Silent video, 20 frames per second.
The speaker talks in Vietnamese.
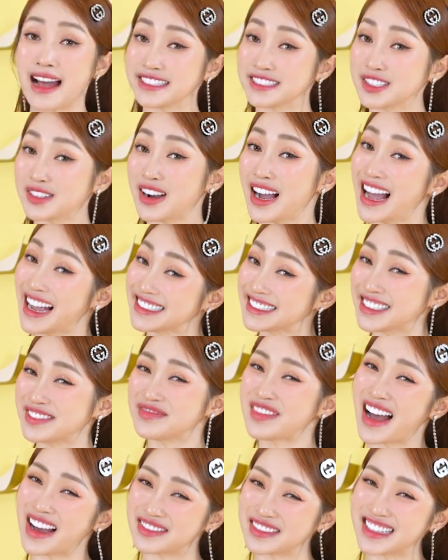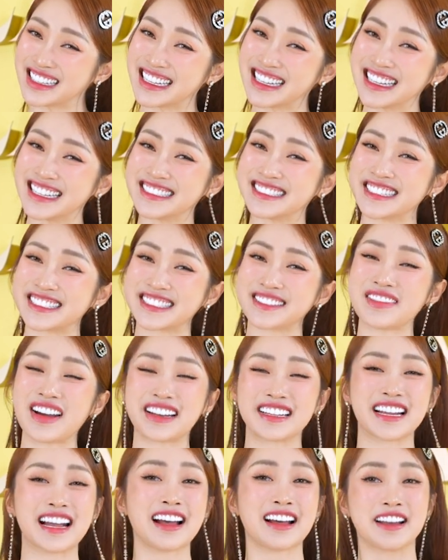ba triệu hai trăm ba mươi nghìn nha các
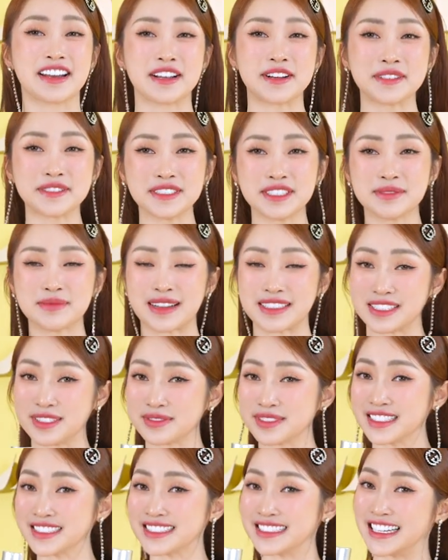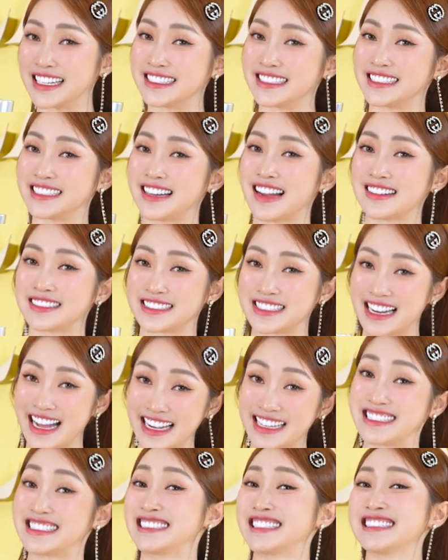bạn nha. Nếu như mà trong chương trình đợt
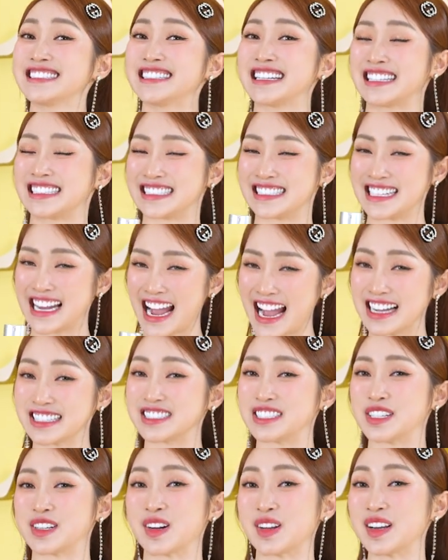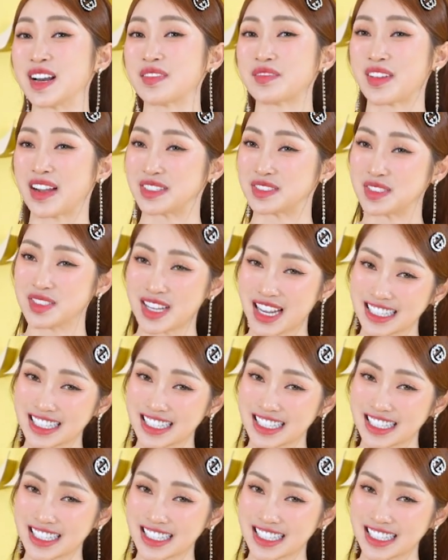này sinh nhật Trang chỉ có năm ngày duy